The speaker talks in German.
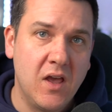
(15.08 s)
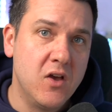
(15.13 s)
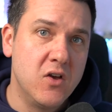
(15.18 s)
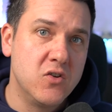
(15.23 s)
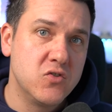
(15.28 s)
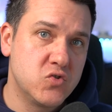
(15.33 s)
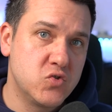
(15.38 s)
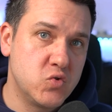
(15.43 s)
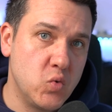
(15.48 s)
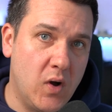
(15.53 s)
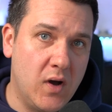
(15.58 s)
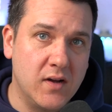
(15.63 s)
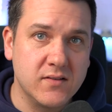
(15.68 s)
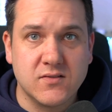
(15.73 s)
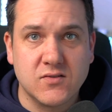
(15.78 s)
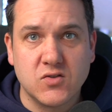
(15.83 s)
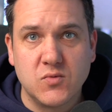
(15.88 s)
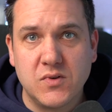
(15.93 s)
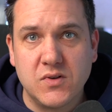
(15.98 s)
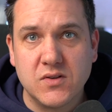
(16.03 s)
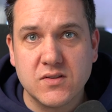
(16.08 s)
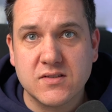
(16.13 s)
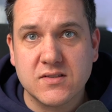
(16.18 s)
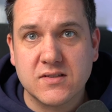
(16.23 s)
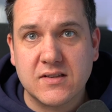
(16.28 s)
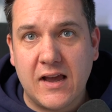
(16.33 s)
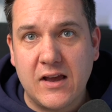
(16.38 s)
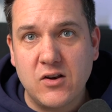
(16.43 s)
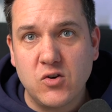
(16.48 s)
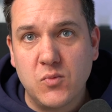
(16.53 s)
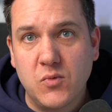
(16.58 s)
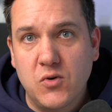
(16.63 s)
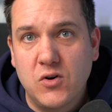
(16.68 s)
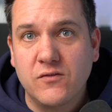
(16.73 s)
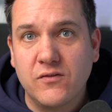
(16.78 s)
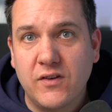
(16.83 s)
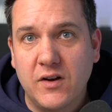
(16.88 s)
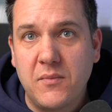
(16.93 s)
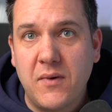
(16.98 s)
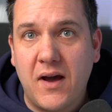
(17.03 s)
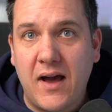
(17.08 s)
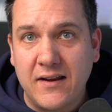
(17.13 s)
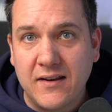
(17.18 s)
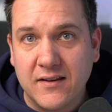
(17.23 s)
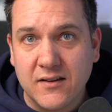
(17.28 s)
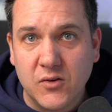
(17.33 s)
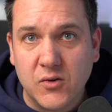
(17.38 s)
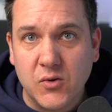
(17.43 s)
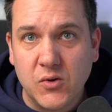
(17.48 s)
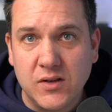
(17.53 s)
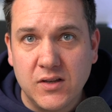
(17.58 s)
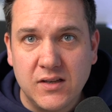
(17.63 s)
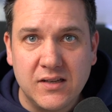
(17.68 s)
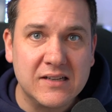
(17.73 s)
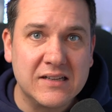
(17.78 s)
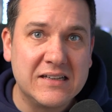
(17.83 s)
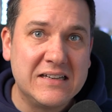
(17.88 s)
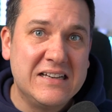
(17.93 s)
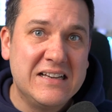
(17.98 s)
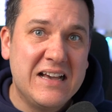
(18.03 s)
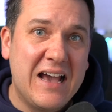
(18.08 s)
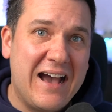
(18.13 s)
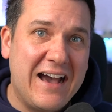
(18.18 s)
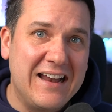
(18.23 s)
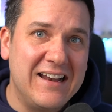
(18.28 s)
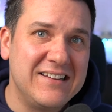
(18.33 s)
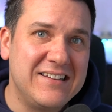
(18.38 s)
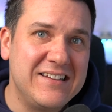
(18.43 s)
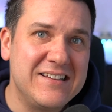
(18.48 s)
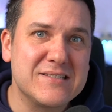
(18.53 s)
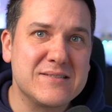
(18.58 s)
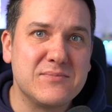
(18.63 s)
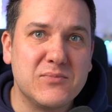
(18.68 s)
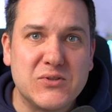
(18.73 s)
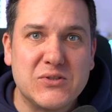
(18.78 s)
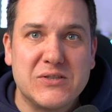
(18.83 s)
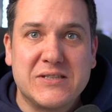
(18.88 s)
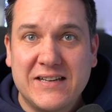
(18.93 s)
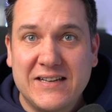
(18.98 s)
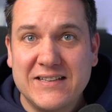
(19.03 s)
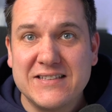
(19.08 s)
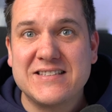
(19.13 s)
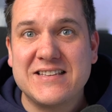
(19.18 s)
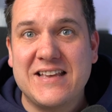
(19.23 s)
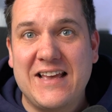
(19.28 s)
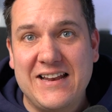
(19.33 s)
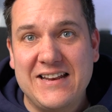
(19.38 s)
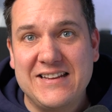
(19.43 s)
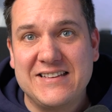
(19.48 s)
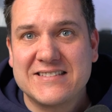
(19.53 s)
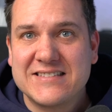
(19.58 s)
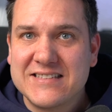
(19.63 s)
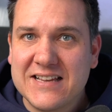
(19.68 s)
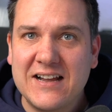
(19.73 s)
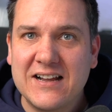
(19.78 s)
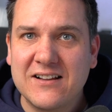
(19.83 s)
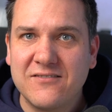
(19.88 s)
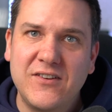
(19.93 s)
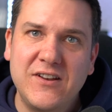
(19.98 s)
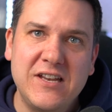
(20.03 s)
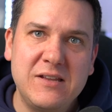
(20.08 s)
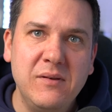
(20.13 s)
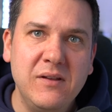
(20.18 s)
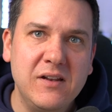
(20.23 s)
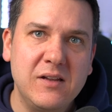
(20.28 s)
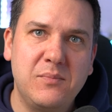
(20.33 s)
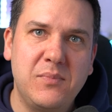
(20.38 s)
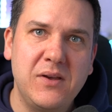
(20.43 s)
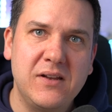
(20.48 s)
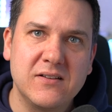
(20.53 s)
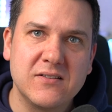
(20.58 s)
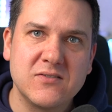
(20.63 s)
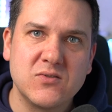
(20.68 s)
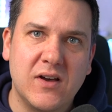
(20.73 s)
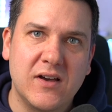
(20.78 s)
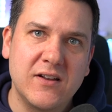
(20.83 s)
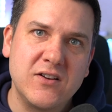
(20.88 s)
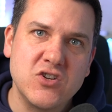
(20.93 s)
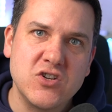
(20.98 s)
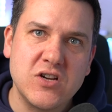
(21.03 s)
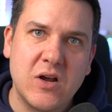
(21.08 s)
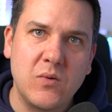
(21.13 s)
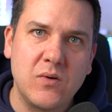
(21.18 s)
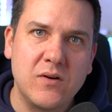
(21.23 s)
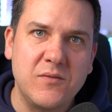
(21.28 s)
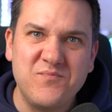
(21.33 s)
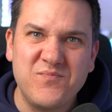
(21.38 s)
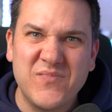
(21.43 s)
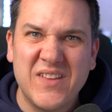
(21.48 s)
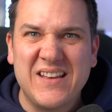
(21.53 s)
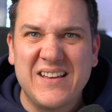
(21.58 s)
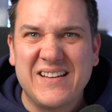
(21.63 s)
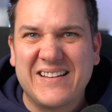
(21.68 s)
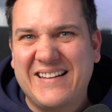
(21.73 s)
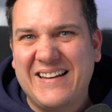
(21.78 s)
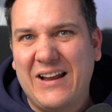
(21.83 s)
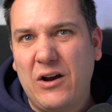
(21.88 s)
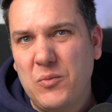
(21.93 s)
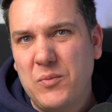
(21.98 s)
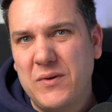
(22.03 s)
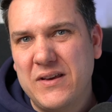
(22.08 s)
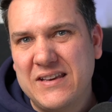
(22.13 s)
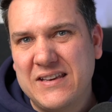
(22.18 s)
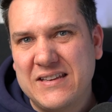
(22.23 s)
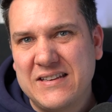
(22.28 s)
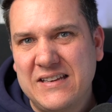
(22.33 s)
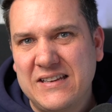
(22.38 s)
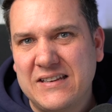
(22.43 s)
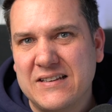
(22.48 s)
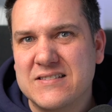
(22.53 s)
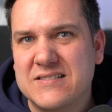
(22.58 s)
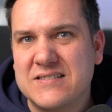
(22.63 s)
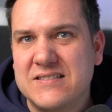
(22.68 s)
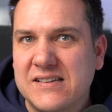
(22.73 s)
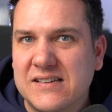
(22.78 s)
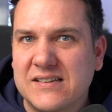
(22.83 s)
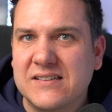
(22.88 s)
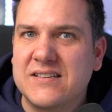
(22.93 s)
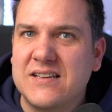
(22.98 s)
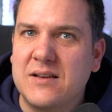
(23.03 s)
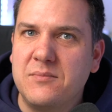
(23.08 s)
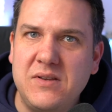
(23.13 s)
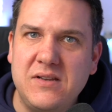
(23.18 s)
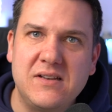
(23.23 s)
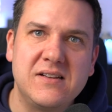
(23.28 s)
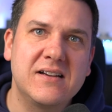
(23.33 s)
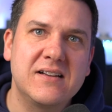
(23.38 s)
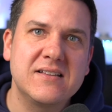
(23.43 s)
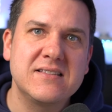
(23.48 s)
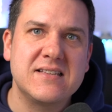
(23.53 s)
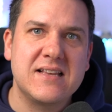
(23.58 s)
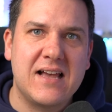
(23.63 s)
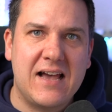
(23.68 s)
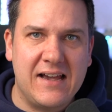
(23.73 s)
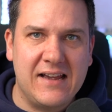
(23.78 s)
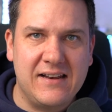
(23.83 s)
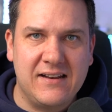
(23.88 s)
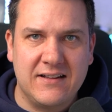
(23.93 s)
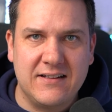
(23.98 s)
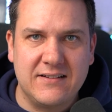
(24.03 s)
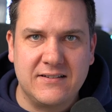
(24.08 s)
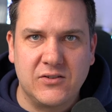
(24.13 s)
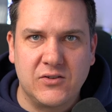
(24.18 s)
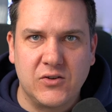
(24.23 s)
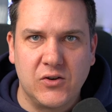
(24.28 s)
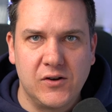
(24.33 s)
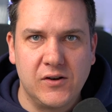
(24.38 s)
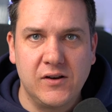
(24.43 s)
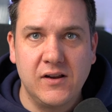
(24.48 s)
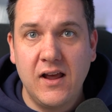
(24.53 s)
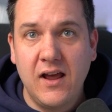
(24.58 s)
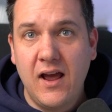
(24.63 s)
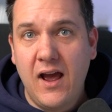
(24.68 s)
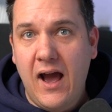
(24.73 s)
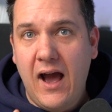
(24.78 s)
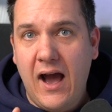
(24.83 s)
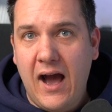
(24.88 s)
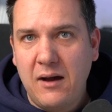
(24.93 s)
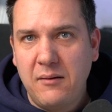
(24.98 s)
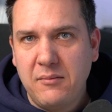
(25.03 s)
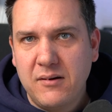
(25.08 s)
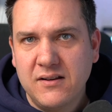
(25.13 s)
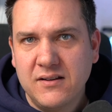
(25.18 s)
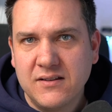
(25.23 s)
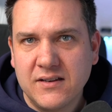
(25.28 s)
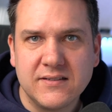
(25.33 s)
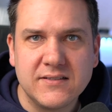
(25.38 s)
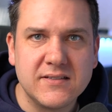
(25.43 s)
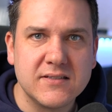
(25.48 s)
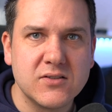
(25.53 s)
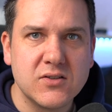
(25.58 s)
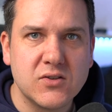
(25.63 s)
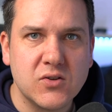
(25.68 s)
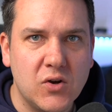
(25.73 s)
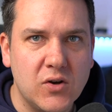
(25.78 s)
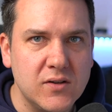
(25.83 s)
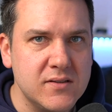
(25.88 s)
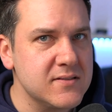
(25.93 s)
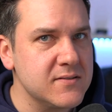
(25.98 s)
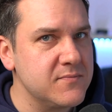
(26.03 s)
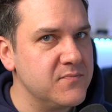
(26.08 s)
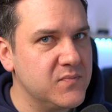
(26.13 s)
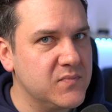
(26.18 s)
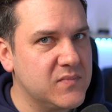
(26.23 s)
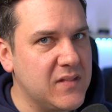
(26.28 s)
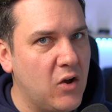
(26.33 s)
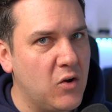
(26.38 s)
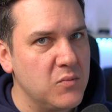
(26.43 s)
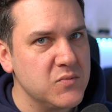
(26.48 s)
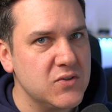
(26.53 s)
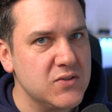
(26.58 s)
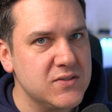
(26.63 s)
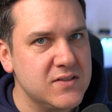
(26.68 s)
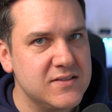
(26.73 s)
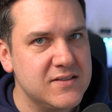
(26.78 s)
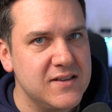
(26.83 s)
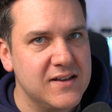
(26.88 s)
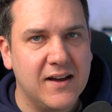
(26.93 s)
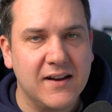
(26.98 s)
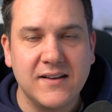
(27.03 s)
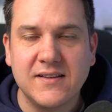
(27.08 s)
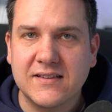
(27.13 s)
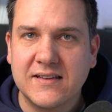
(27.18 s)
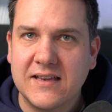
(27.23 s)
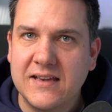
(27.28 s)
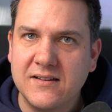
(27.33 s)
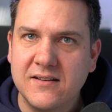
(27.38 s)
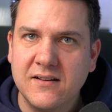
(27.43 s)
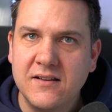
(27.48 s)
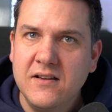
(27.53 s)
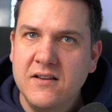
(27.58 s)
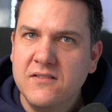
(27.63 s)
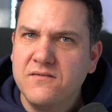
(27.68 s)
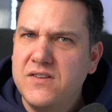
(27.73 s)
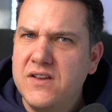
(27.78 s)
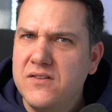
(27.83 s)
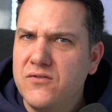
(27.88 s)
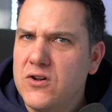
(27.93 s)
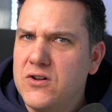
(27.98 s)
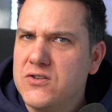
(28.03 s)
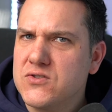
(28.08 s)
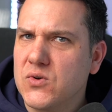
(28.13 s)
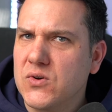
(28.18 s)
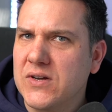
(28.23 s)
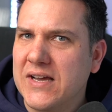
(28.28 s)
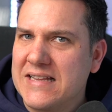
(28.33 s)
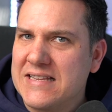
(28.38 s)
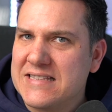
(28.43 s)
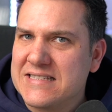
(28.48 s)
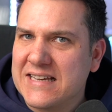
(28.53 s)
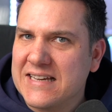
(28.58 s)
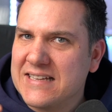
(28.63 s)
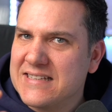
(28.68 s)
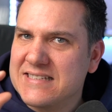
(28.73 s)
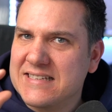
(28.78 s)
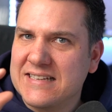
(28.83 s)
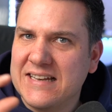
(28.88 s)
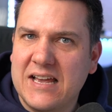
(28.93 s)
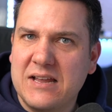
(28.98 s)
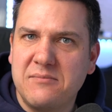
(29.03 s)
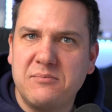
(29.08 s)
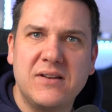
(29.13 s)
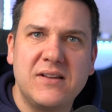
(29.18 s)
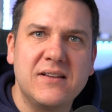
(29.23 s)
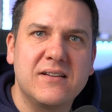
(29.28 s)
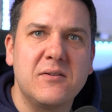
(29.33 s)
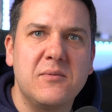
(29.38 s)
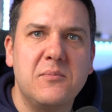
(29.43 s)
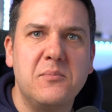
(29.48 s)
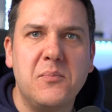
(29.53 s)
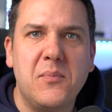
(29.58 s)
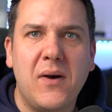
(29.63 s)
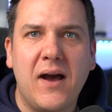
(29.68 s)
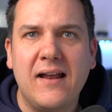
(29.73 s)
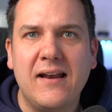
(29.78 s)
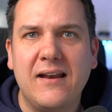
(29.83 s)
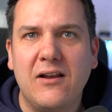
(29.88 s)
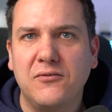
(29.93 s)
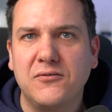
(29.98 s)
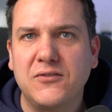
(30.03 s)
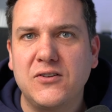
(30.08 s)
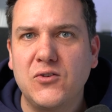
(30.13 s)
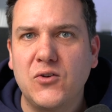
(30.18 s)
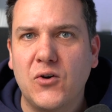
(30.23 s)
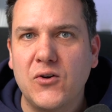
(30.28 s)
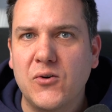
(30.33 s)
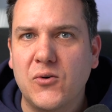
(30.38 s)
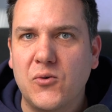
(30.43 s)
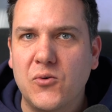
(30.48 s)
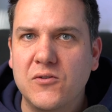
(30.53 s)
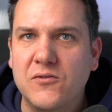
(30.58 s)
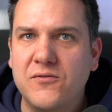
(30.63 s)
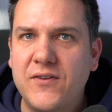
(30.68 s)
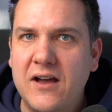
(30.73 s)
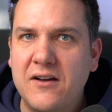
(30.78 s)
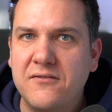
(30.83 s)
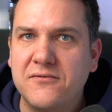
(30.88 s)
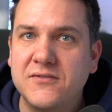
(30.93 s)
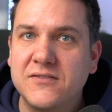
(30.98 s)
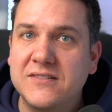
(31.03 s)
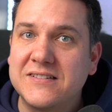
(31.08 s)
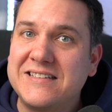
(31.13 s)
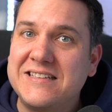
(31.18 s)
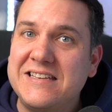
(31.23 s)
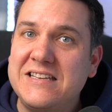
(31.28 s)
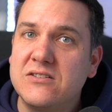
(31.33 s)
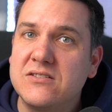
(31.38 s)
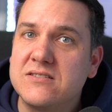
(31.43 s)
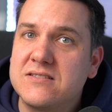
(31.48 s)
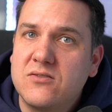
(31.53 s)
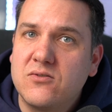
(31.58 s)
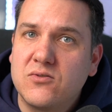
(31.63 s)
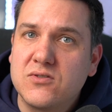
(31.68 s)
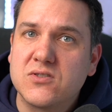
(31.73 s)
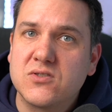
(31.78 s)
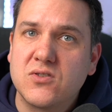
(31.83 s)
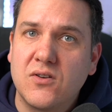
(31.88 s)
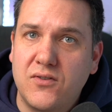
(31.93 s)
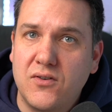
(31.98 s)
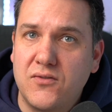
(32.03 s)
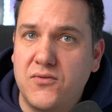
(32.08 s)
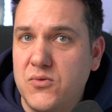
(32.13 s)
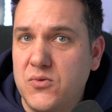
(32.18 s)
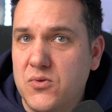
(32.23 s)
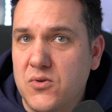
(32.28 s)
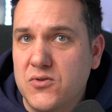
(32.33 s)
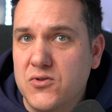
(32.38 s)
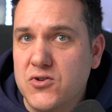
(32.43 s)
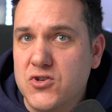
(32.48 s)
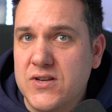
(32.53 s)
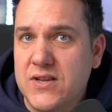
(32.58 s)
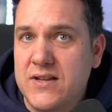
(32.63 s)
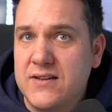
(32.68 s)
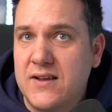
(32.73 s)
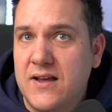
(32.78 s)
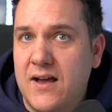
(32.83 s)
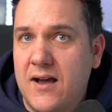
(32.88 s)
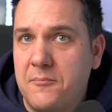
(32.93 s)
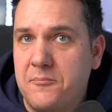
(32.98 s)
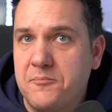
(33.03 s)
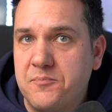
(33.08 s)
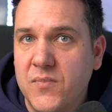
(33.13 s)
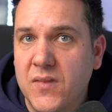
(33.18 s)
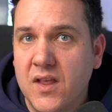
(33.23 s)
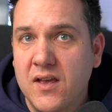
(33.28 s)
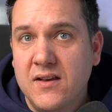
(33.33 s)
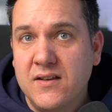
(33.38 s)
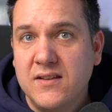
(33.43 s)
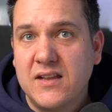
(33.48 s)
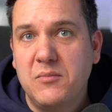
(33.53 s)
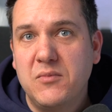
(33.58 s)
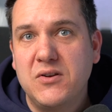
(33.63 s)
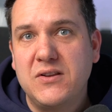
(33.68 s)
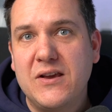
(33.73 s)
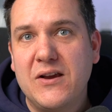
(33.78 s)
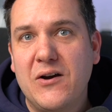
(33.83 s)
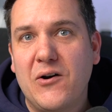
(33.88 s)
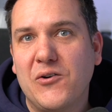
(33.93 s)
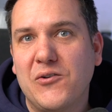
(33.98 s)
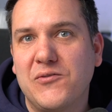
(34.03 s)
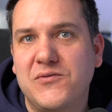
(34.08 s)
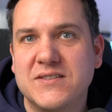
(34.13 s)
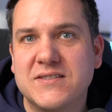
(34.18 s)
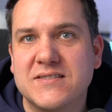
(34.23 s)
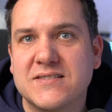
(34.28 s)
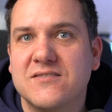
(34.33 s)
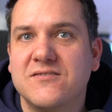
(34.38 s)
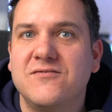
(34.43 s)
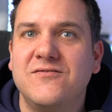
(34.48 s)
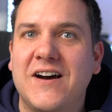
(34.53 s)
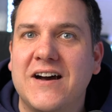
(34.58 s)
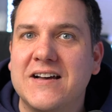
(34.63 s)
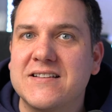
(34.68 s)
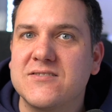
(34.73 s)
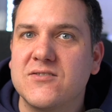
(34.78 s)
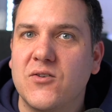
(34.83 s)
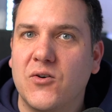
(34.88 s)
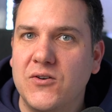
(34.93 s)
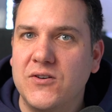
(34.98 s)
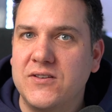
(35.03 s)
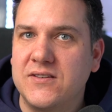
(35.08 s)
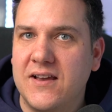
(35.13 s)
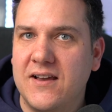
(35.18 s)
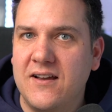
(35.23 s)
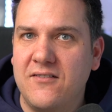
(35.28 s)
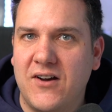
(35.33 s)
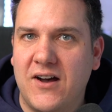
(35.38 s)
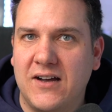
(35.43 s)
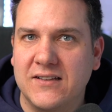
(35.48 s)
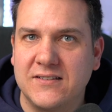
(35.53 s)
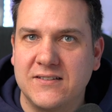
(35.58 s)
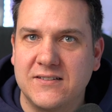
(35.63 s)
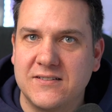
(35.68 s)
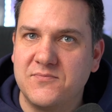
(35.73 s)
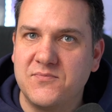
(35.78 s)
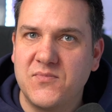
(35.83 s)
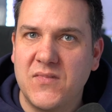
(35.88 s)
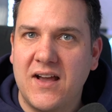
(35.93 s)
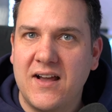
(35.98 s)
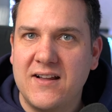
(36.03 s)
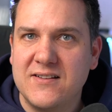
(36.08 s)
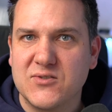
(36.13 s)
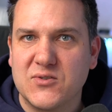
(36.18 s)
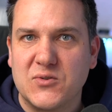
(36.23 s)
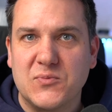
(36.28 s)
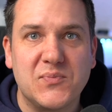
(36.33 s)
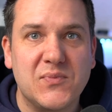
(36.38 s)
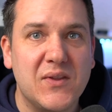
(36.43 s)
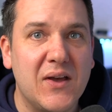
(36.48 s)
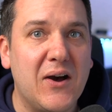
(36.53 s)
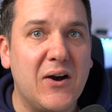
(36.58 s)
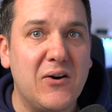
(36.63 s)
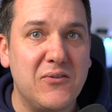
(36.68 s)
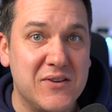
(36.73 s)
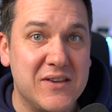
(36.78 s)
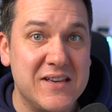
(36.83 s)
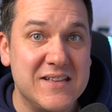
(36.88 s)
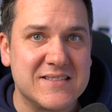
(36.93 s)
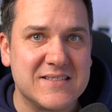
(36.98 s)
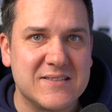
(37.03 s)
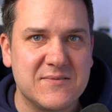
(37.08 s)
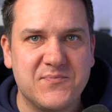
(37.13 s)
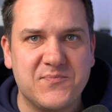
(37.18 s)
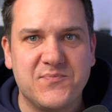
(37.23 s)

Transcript: So hat es zumindest Skylum irgendwann mal angekündigt. Allerdings muss ich ganz ehrlich sagen, wenn ich mir die Beta so anschaue, glaube ich nicht, dass die ihre Termine ganz einhalten können. Aber nichtsdestotrotz, darum soll es jetzt hier gar nicht gehen. Wir wollen so einen ganz, ganz kleinen Blick mal auf die Neuerungen werfen, die sie uns zur Verfügung gestellt haben, damit ihr auch wisst, was euch erwartet. Also, auf geht's!